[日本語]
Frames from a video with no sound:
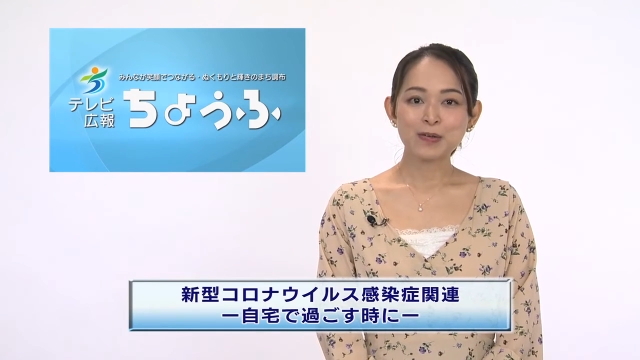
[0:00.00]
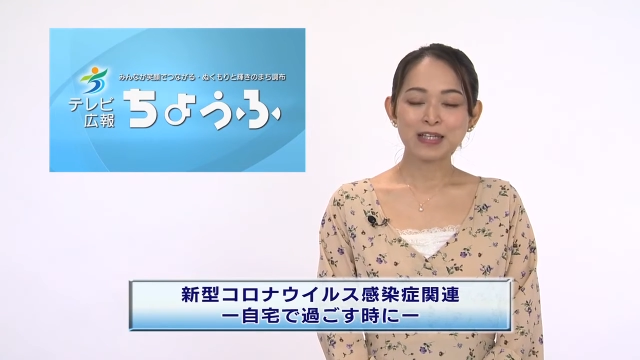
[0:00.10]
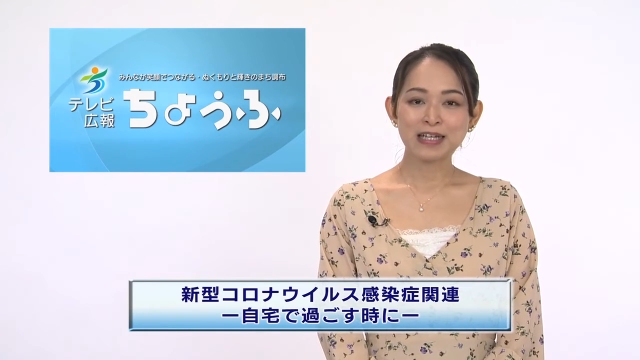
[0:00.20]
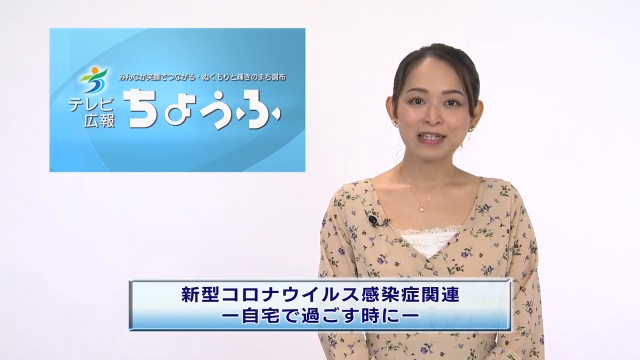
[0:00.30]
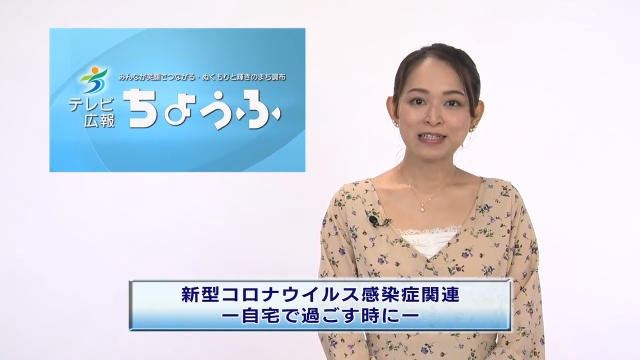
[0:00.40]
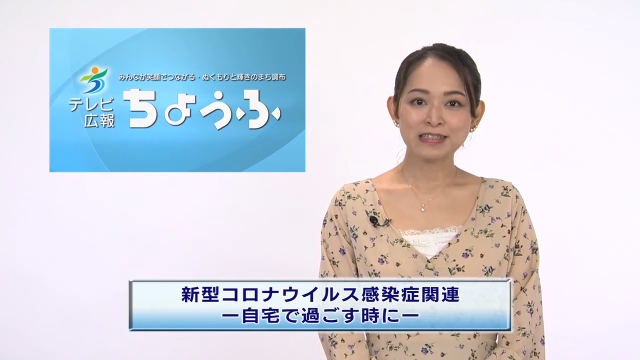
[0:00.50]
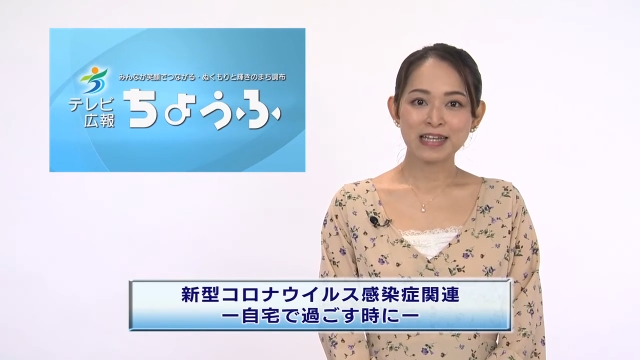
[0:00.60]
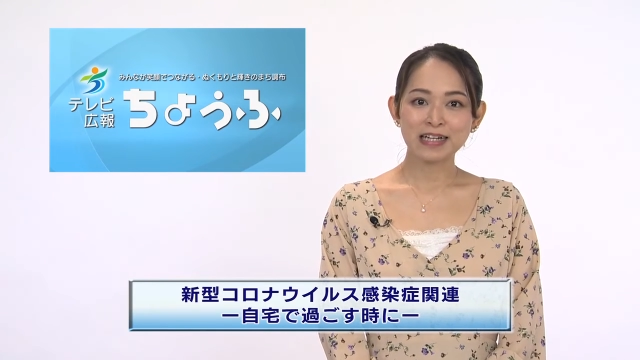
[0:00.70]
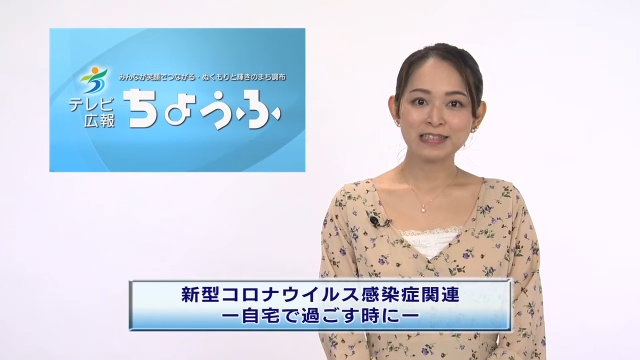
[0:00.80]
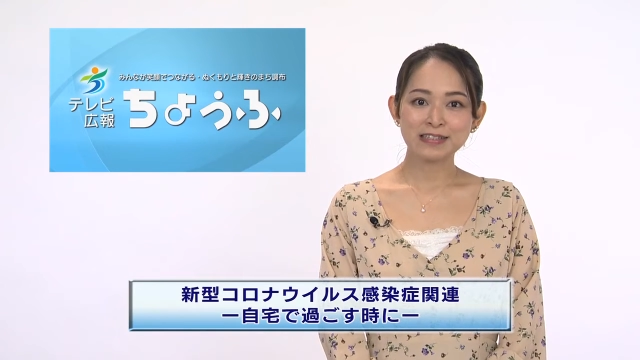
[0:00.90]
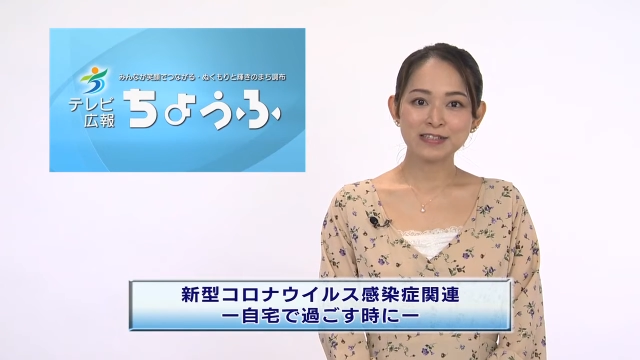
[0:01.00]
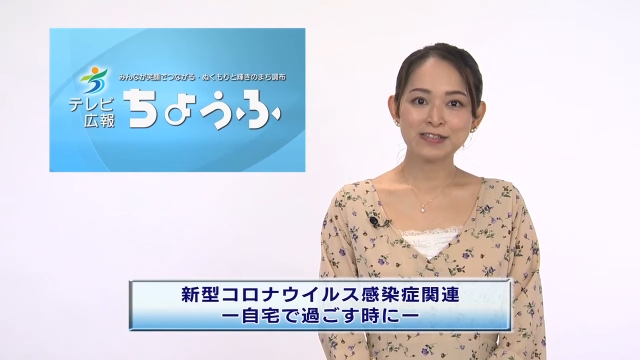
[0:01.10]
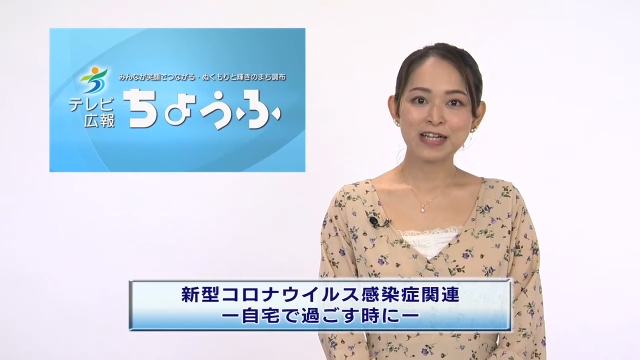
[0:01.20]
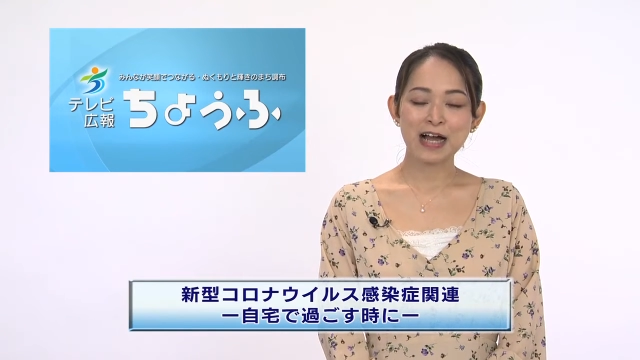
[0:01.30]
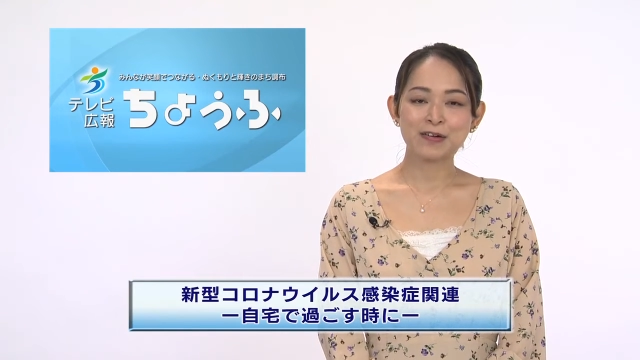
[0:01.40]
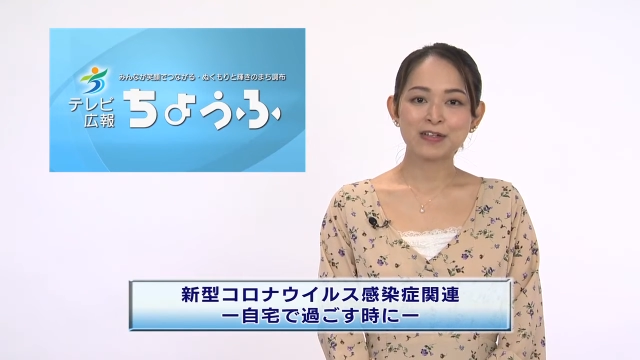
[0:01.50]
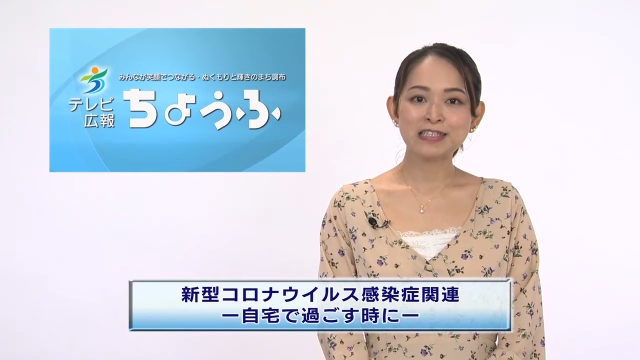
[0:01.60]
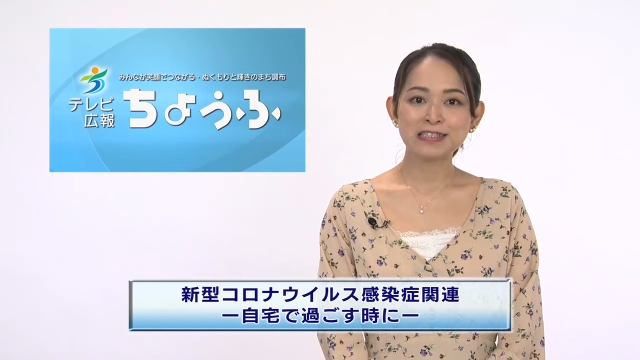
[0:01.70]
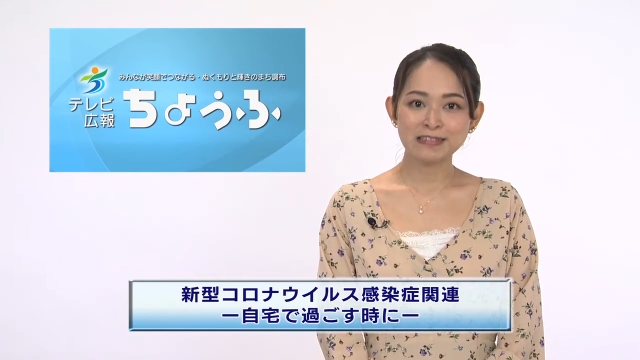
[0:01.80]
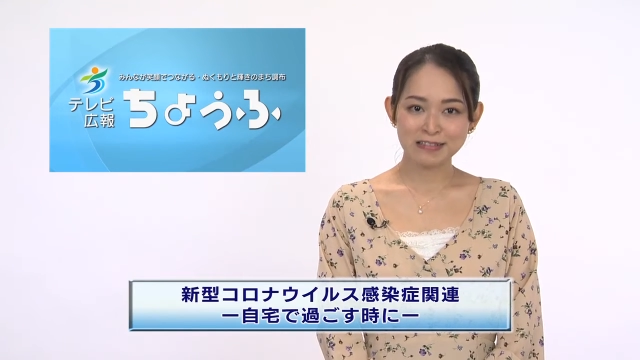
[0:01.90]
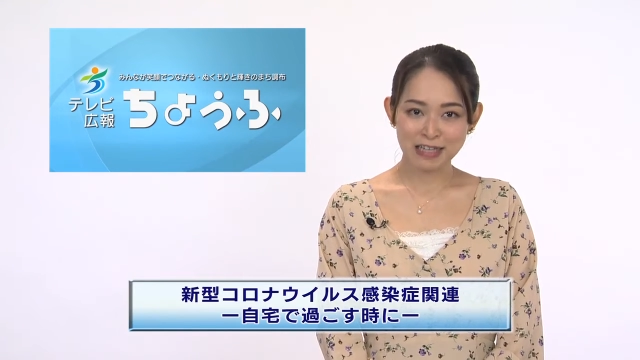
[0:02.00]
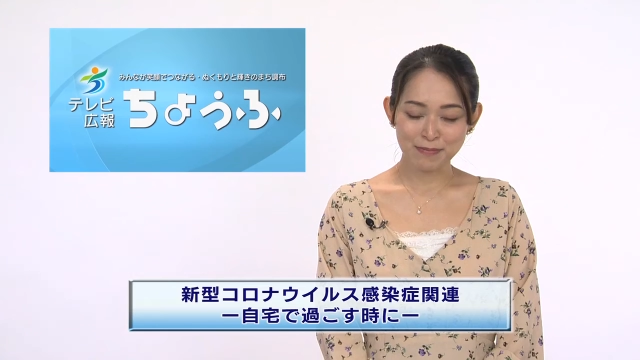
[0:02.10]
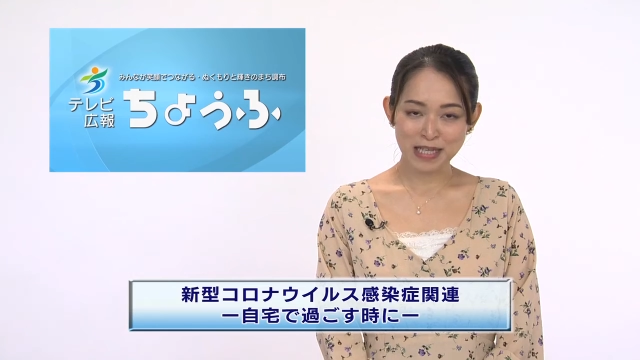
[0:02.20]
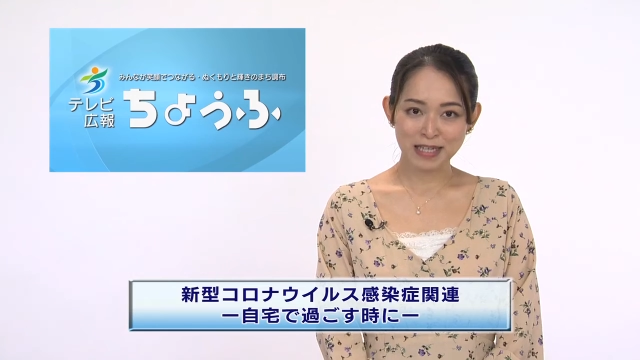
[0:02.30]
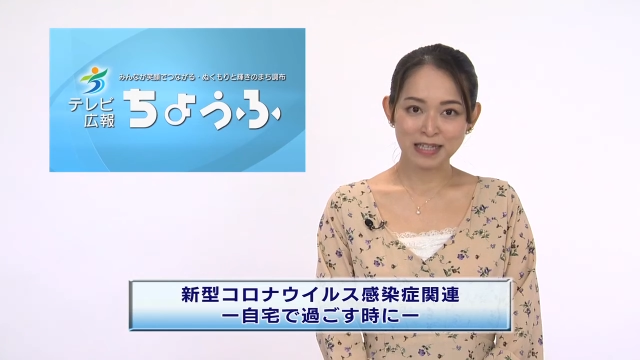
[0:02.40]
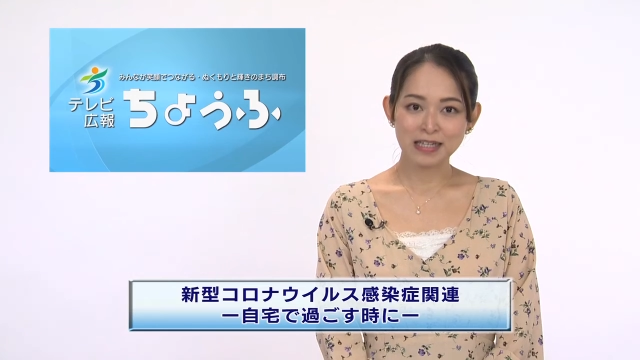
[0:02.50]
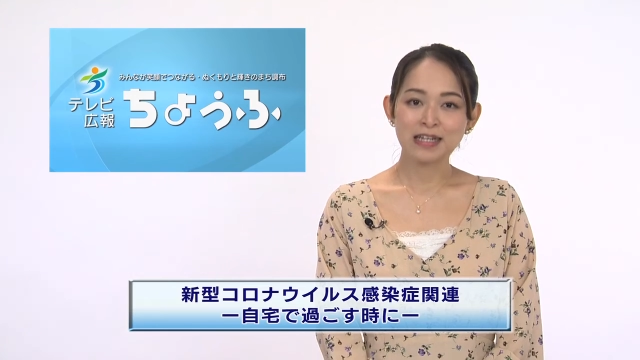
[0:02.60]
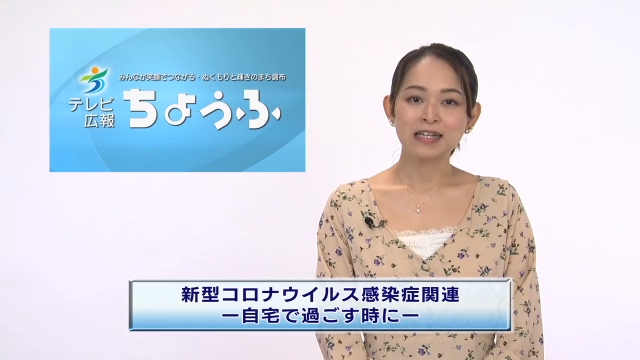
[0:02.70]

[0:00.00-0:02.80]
康的な生活習慣を維持するために